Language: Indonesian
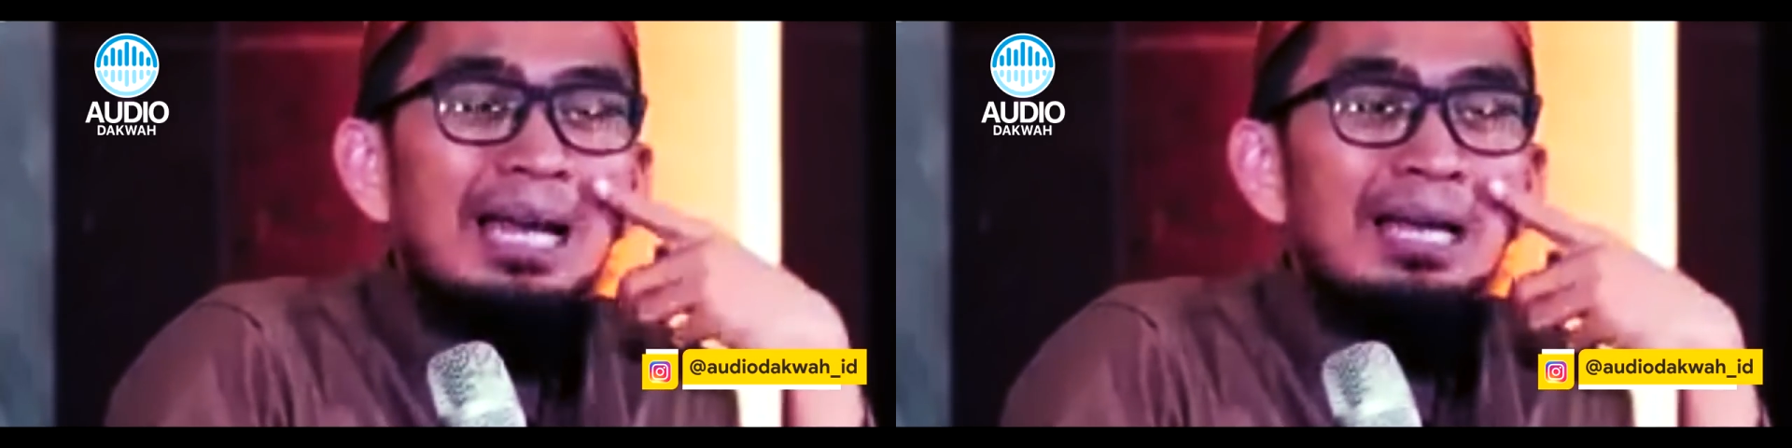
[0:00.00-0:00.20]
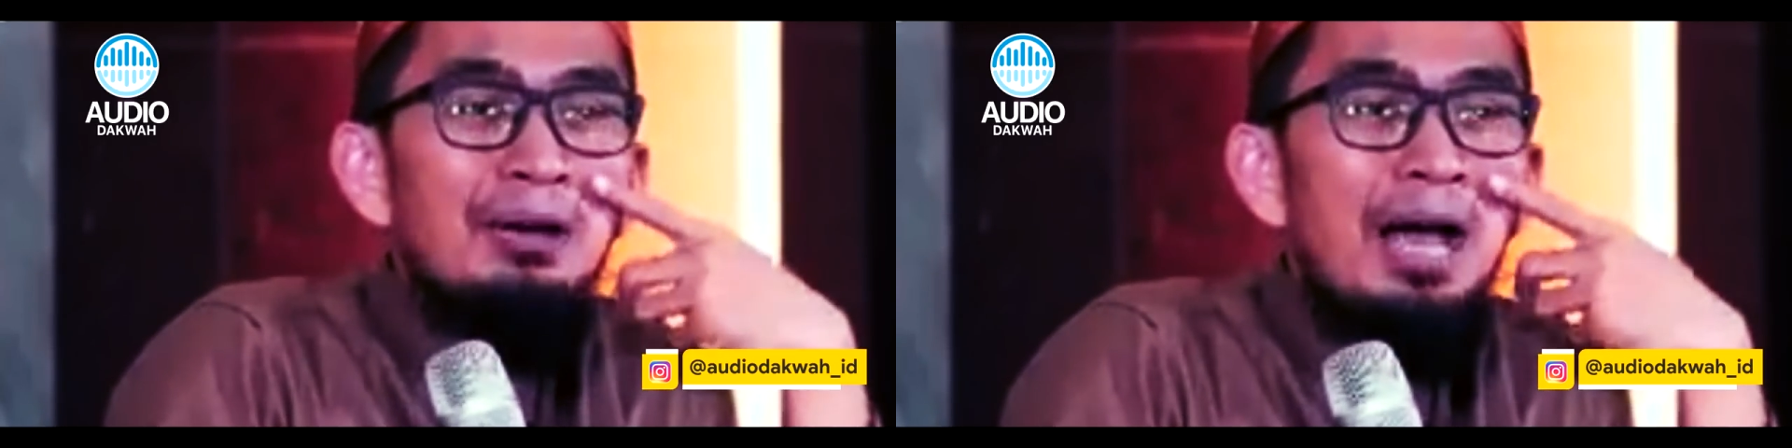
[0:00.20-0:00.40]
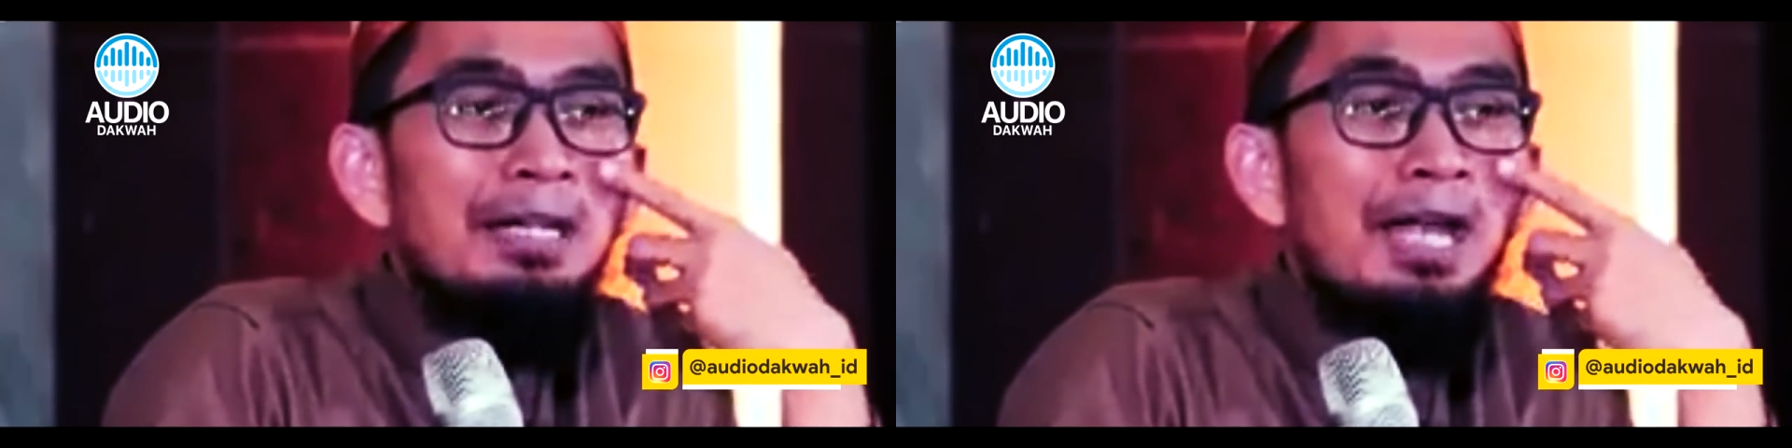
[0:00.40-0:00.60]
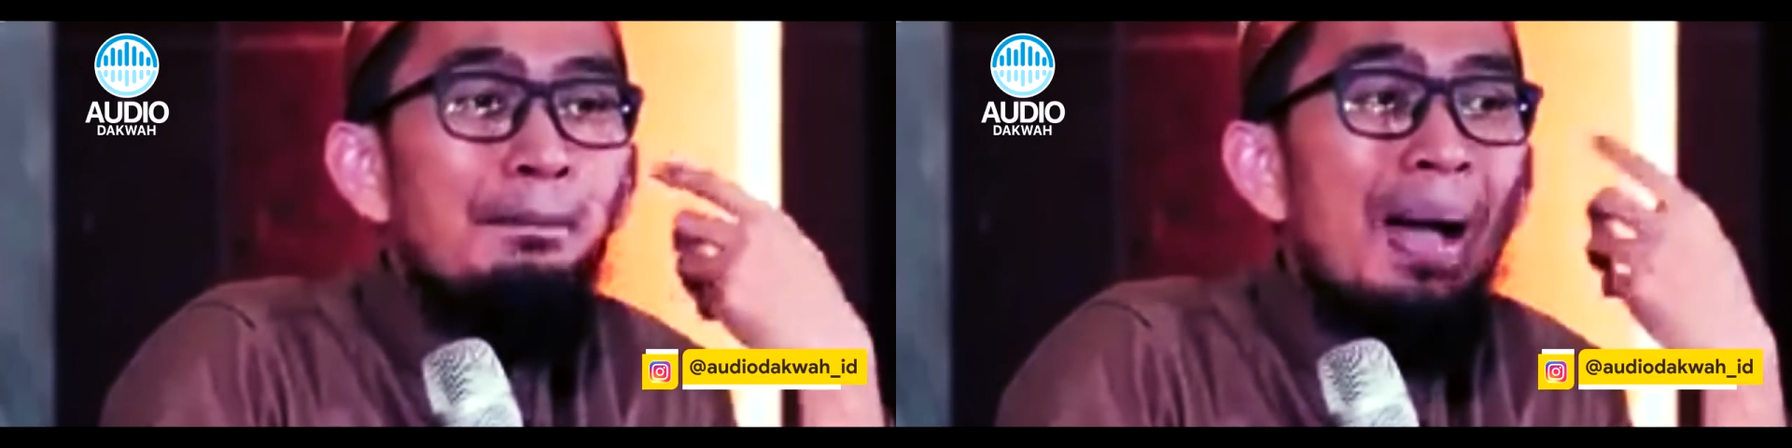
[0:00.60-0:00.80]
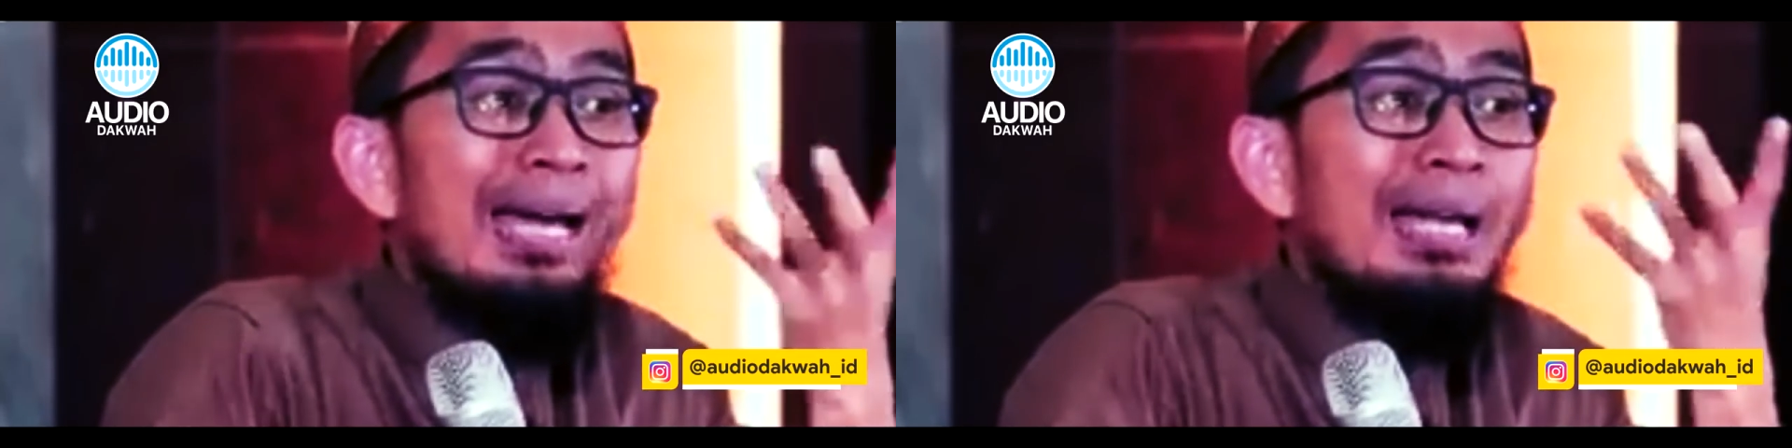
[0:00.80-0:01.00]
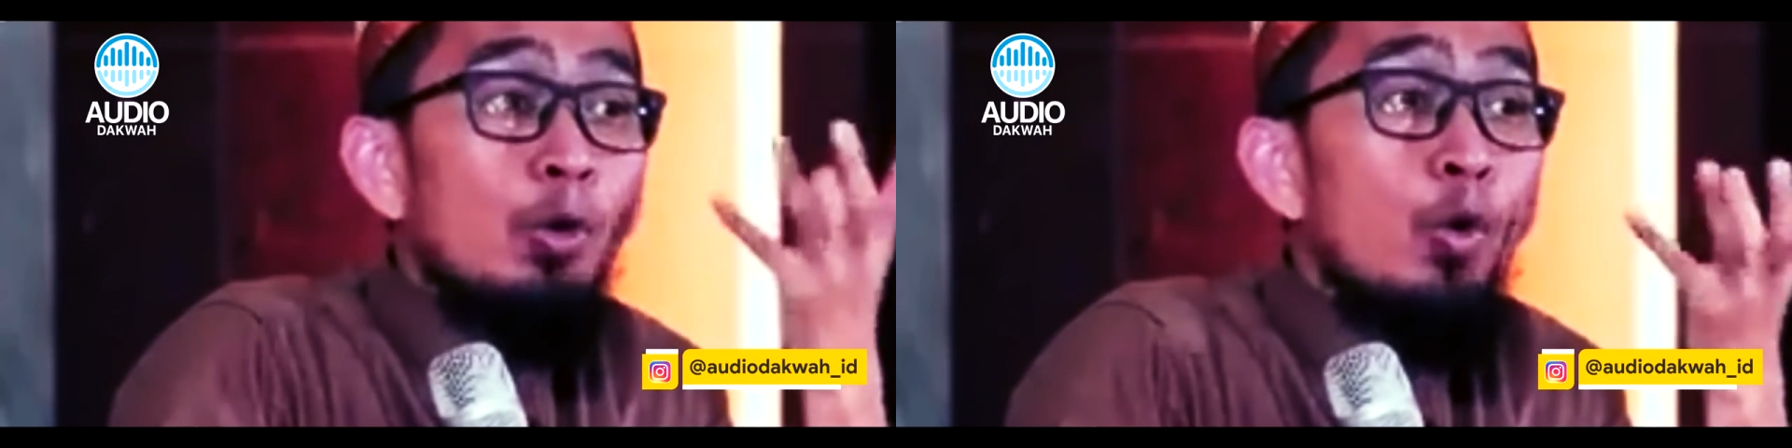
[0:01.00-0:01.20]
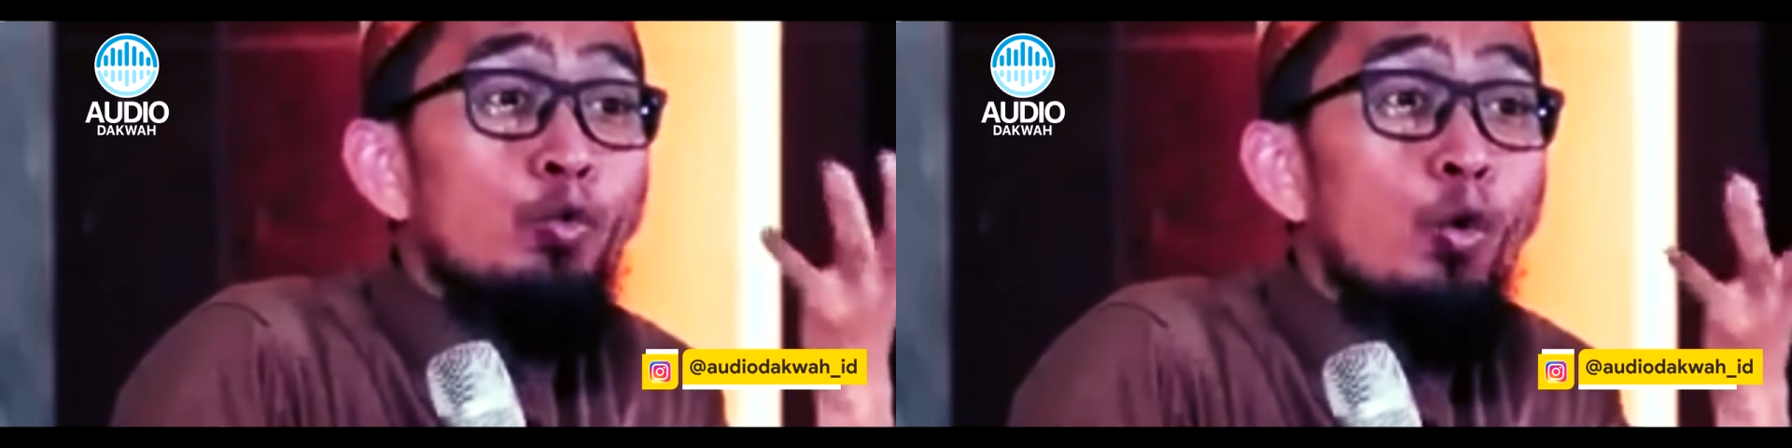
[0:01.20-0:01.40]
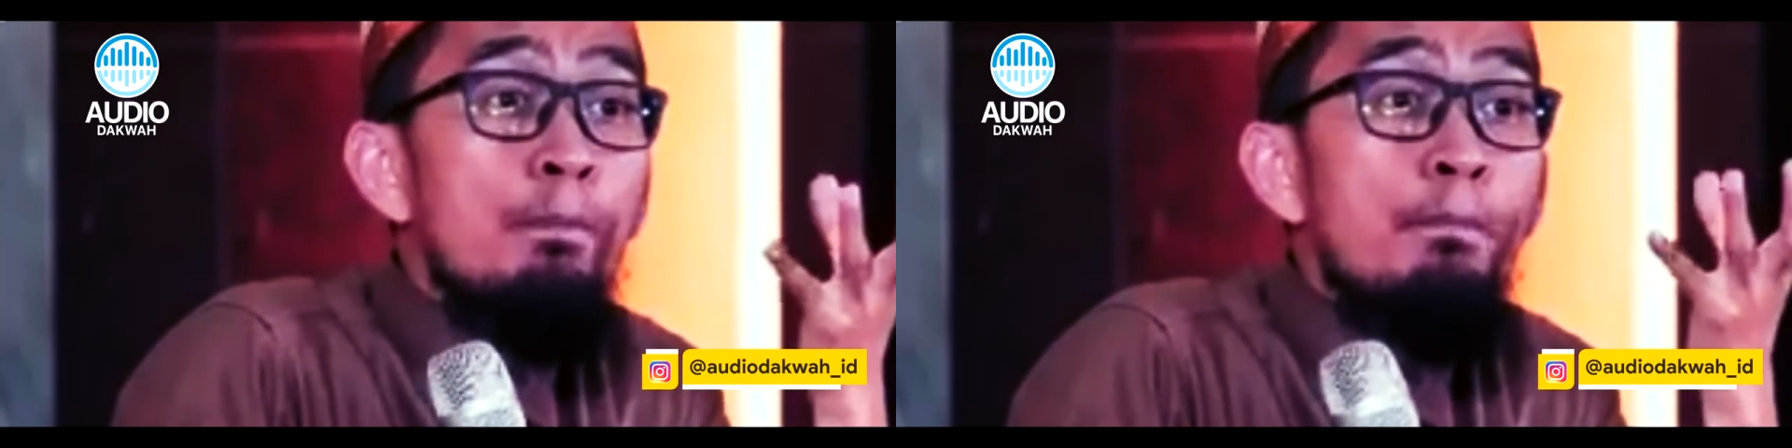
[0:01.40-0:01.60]
Kalau ada pakar
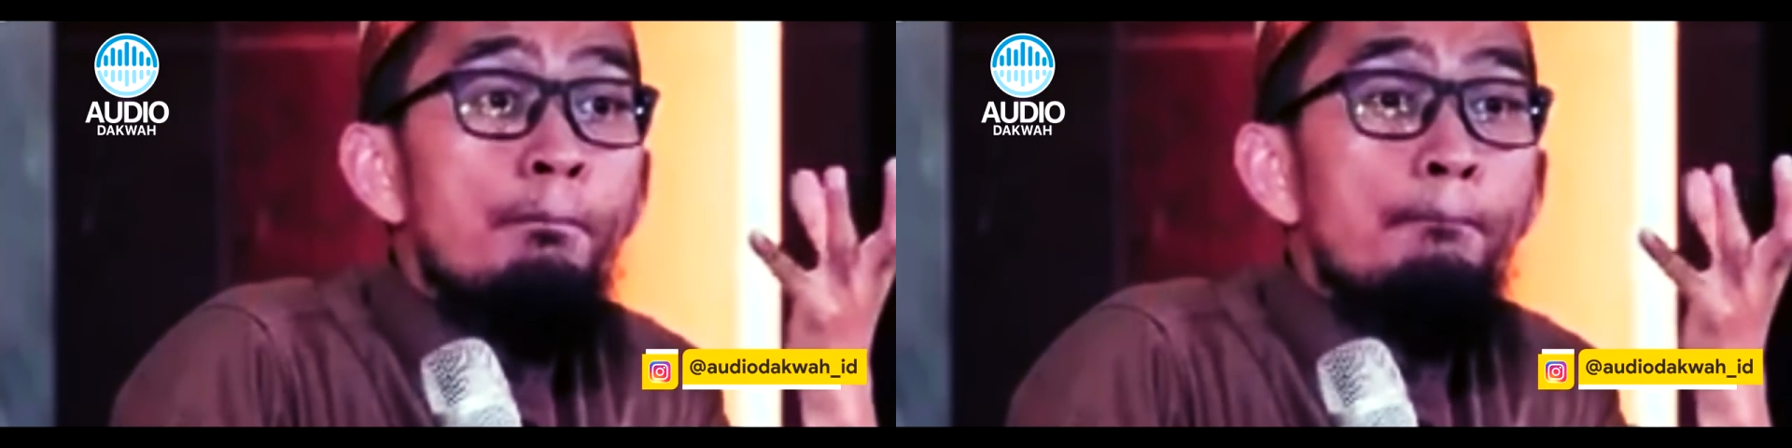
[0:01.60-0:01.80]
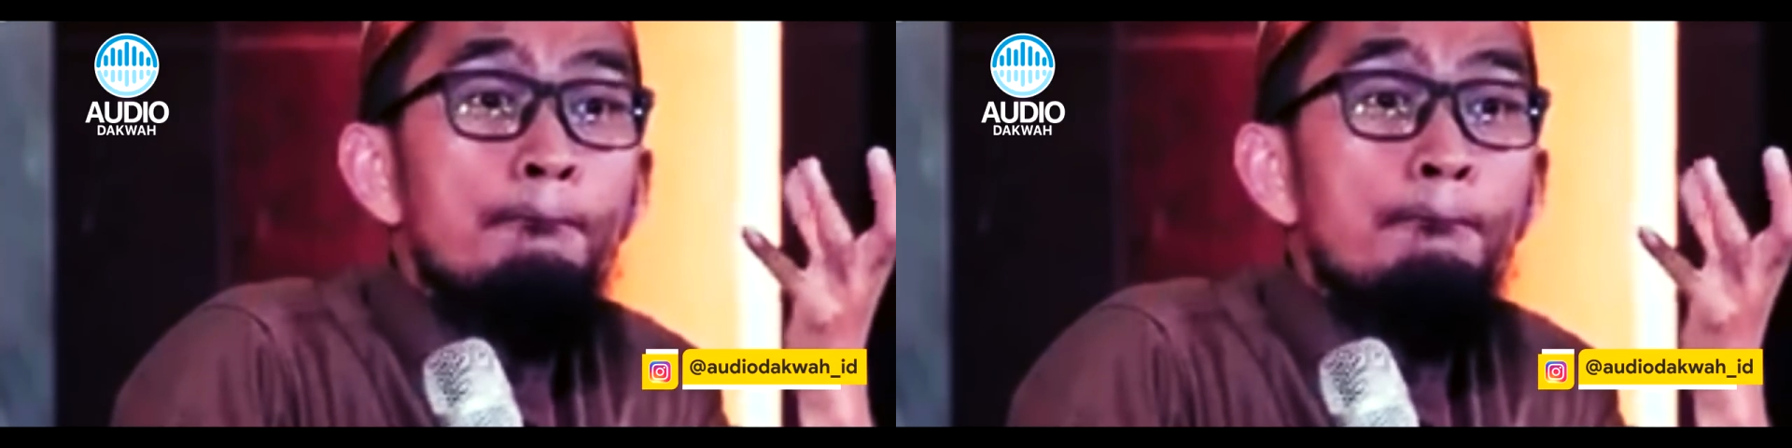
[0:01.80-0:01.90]
hukum